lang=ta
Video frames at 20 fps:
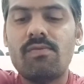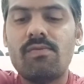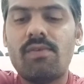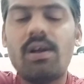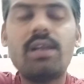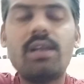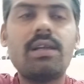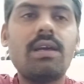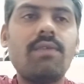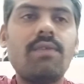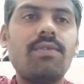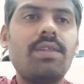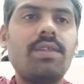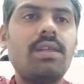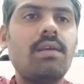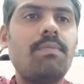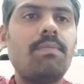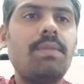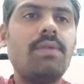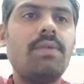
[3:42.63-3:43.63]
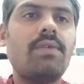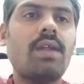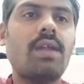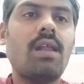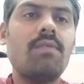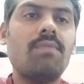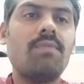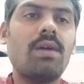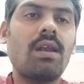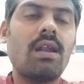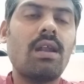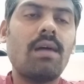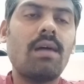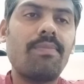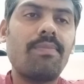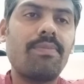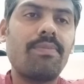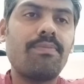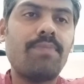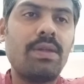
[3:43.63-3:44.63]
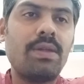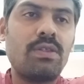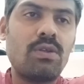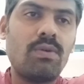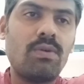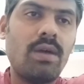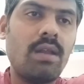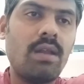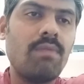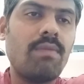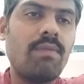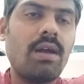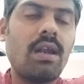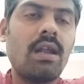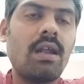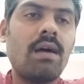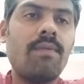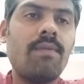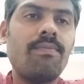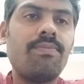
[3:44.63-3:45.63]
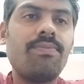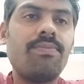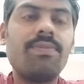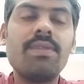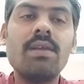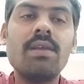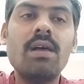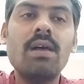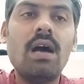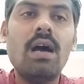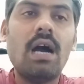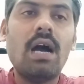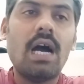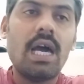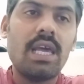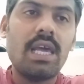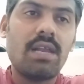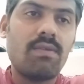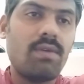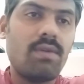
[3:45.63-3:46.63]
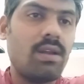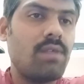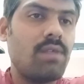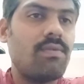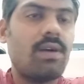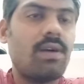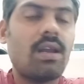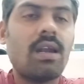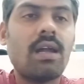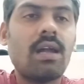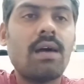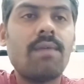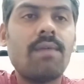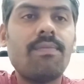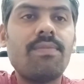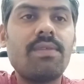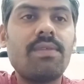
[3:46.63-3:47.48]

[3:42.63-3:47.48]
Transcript: வாழ்க்கையை வந்து எப்படி வேணாலும் மாறலாம் பத்து ரூபாயிலும் மாறலாம் ஆயிரம் ரூபாயிலும் மாறலாம்